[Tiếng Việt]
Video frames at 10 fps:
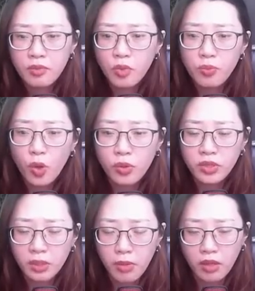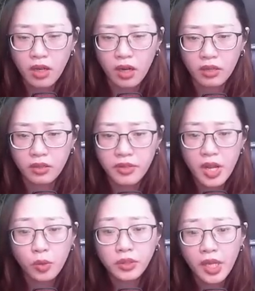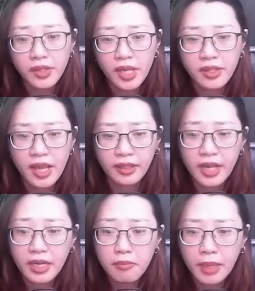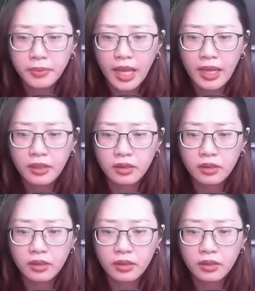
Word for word: Mỗi một người bọn họ đều có thể dễ dàng đánh bẹp ta.